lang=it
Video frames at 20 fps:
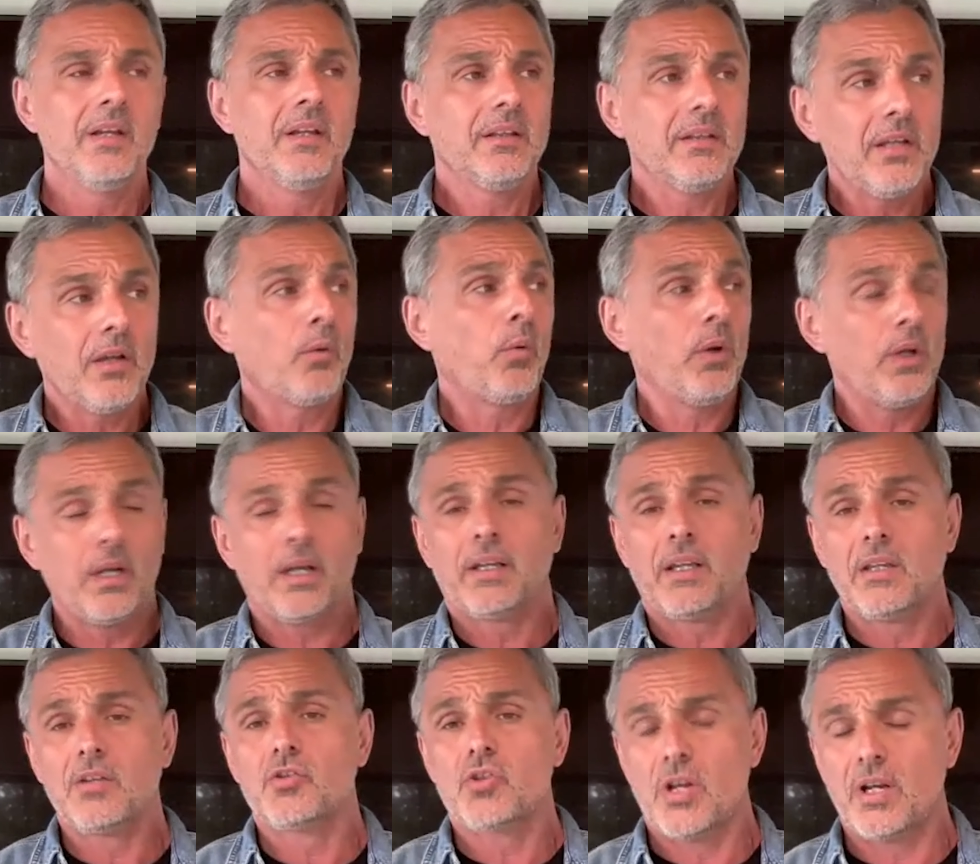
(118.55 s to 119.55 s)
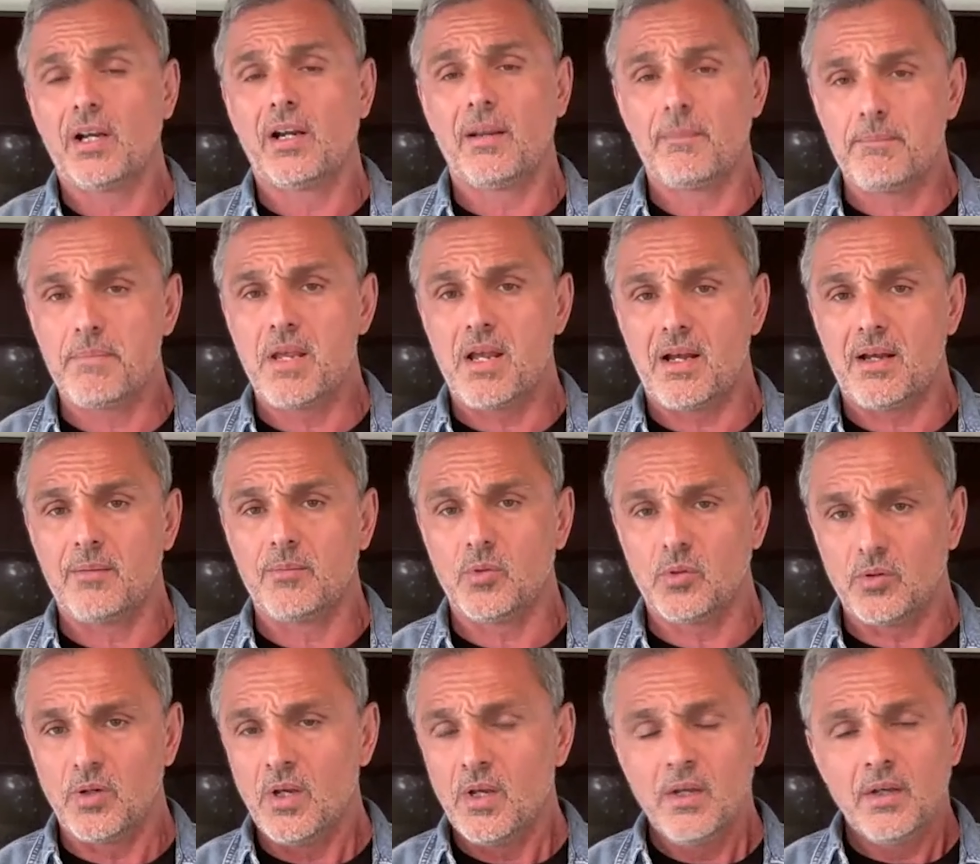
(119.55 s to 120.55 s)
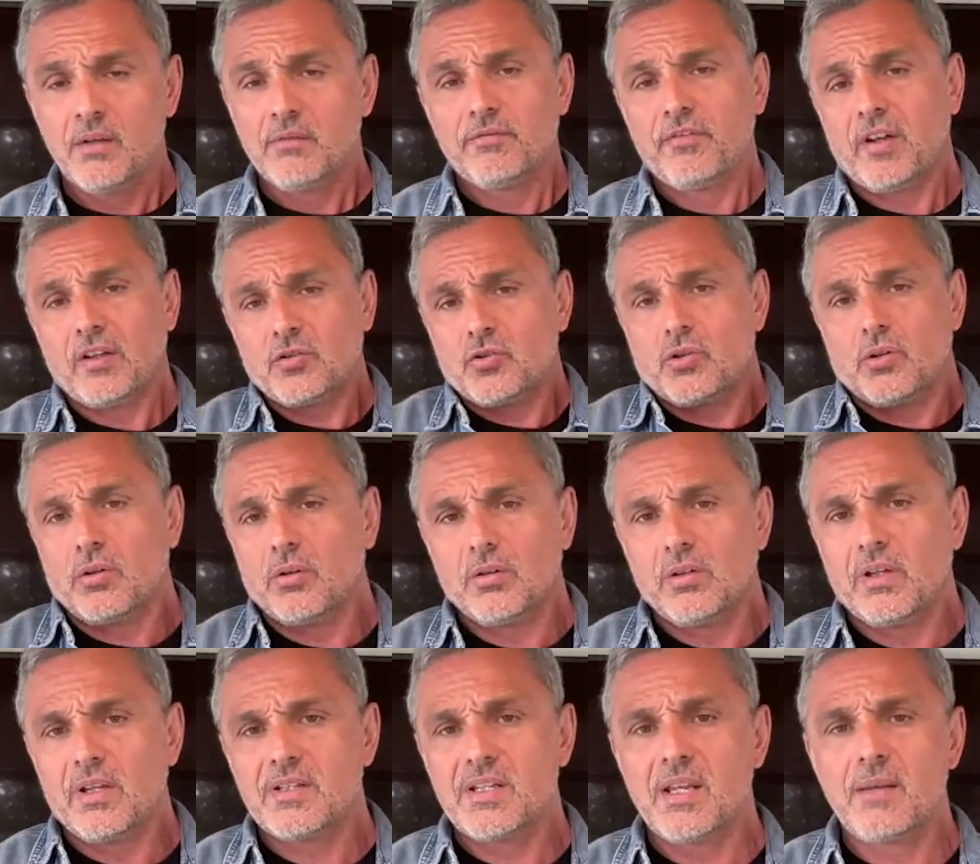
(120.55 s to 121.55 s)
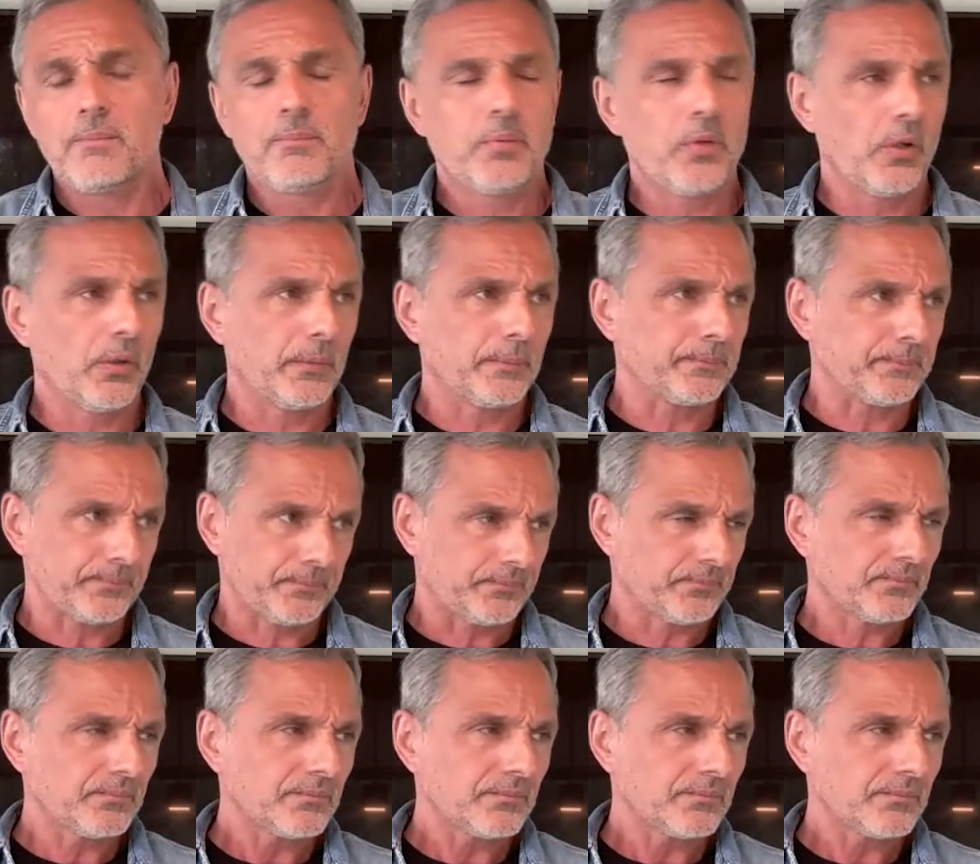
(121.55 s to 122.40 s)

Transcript: di quella che in genere abbiamo. Faccio l'esempio,